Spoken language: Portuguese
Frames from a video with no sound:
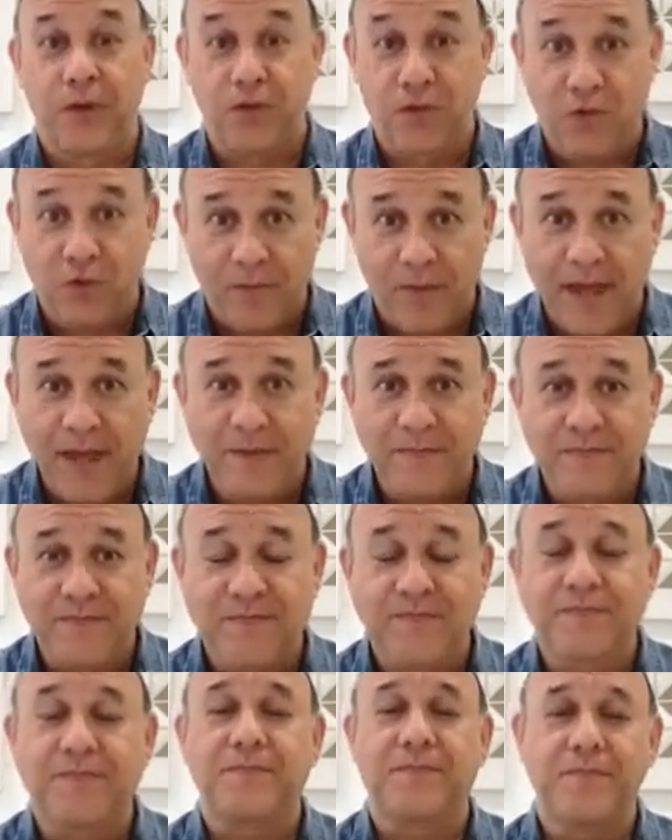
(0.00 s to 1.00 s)
Tudo bem?
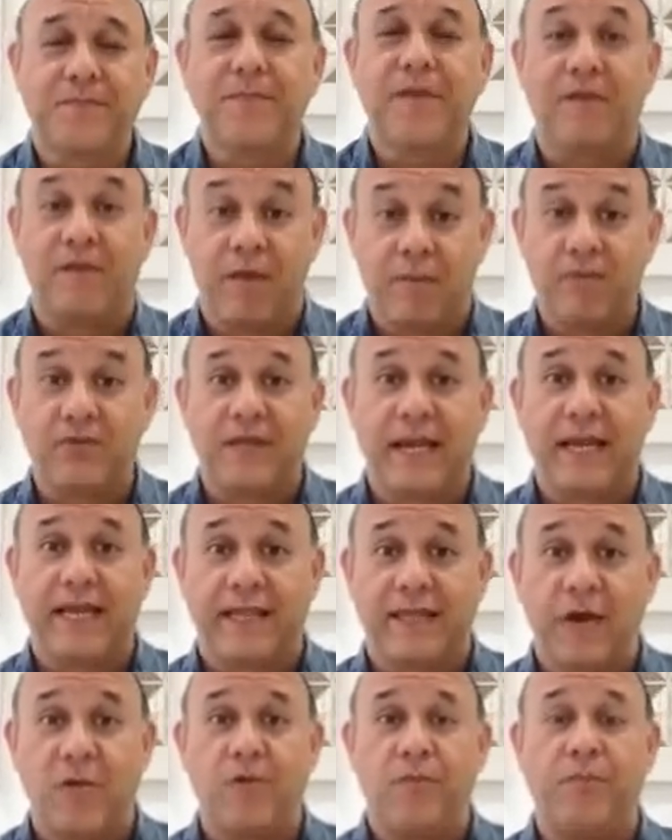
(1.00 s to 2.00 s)
Vamos lá
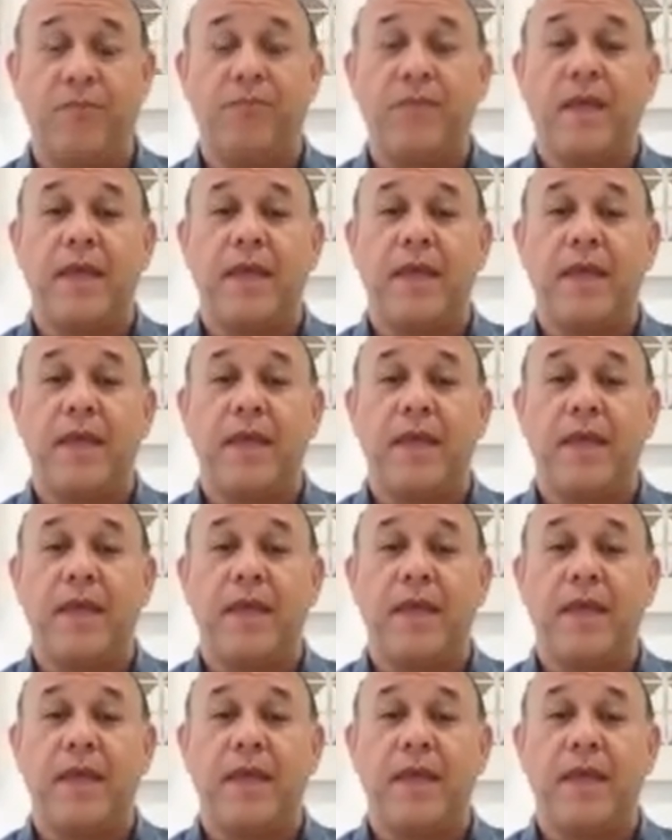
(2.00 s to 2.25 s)
então.